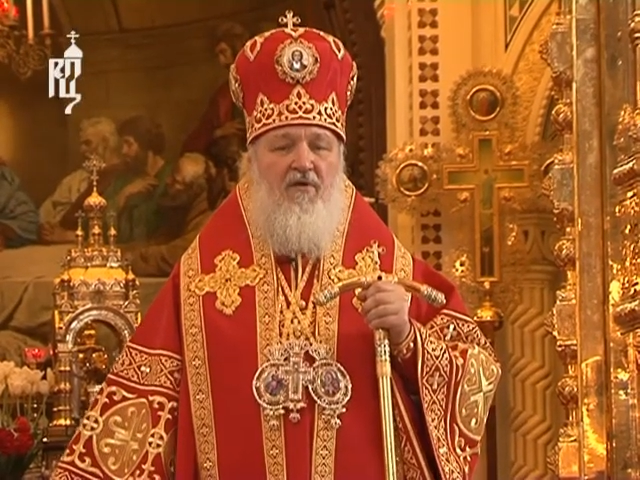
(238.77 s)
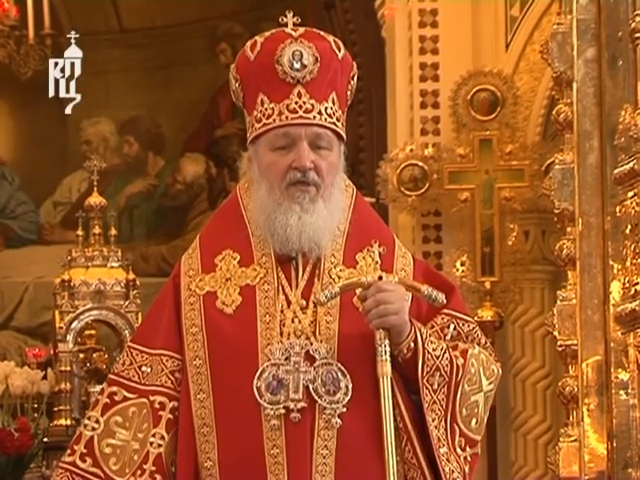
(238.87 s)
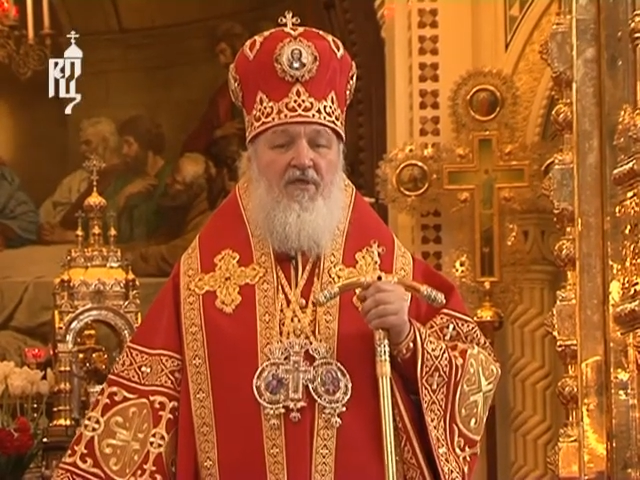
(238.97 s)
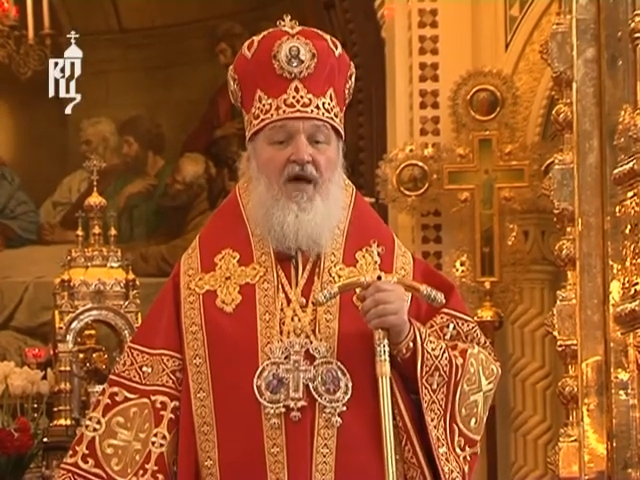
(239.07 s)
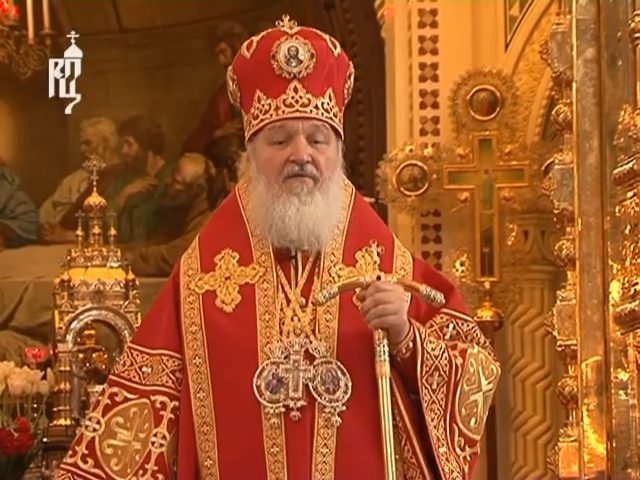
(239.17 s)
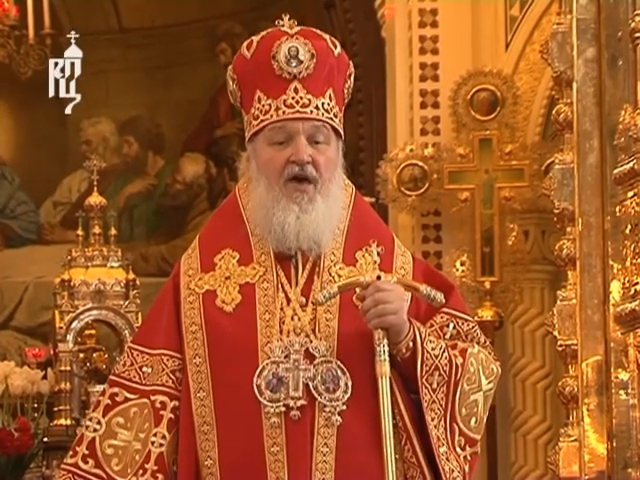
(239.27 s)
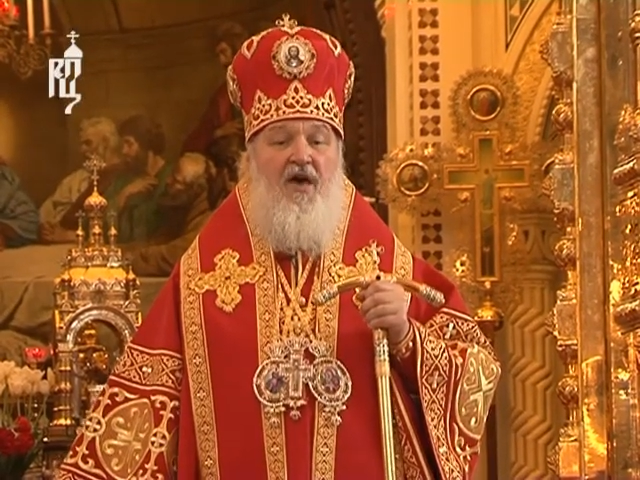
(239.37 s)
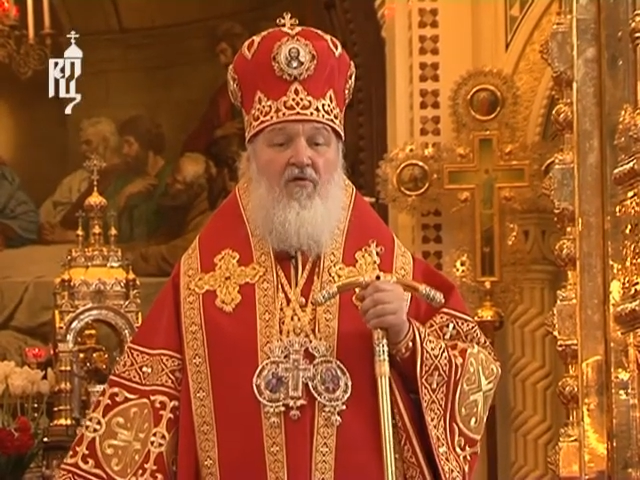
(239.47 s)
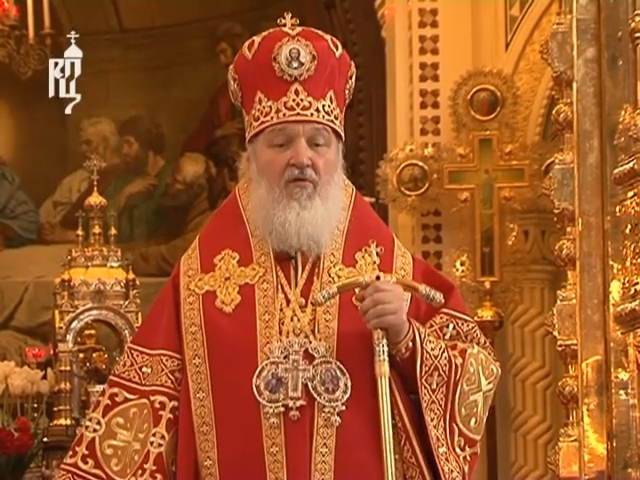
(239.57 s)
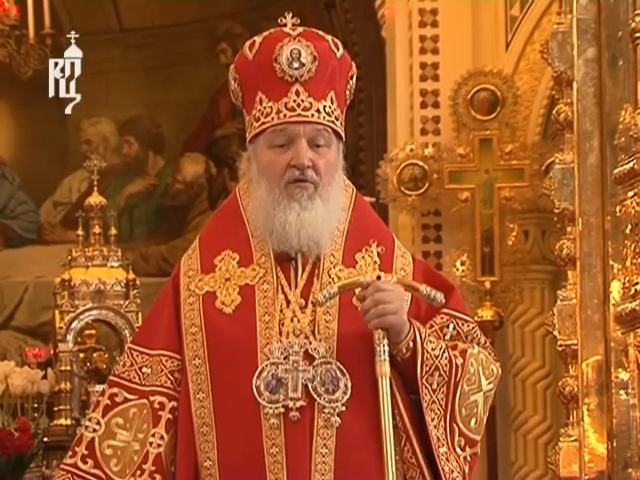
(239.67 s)
за
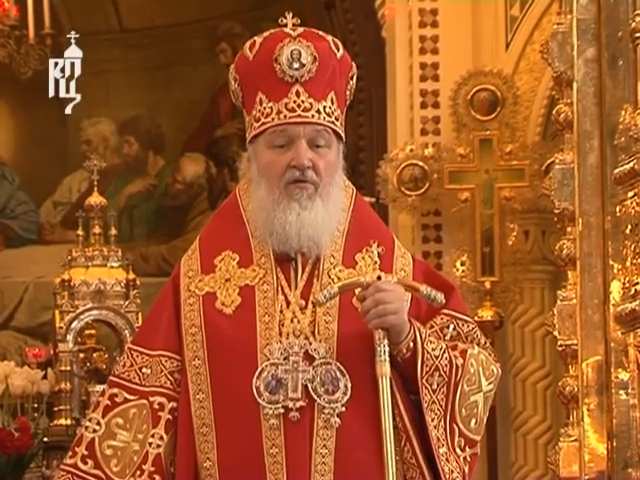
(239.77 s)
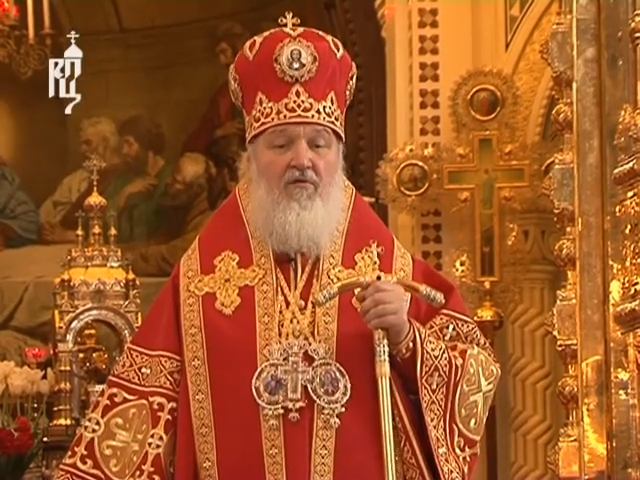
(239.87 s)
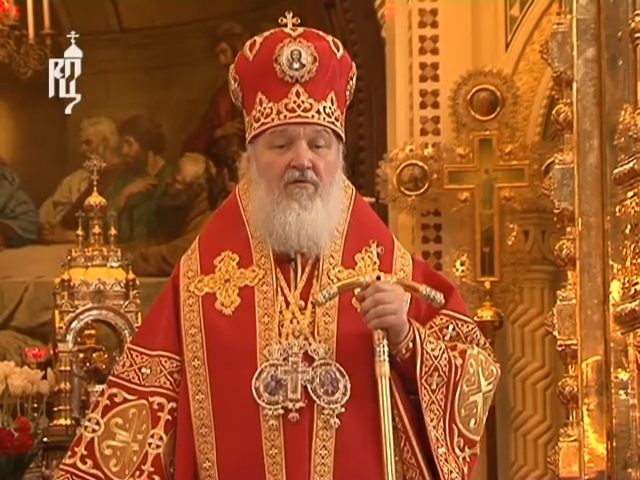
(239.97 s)
веру